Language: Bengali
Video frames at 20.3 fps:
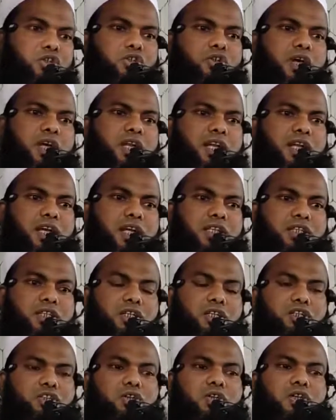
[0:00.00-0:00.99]
চন্দ্র আল্লাহর
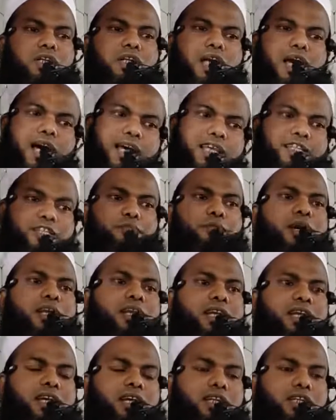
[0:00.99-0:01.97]
নিদর্শন
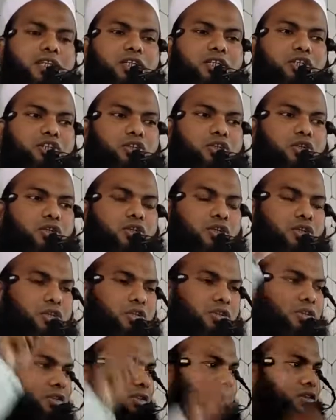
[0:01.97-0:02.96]
আসমান আল্লাহর নিদর্শন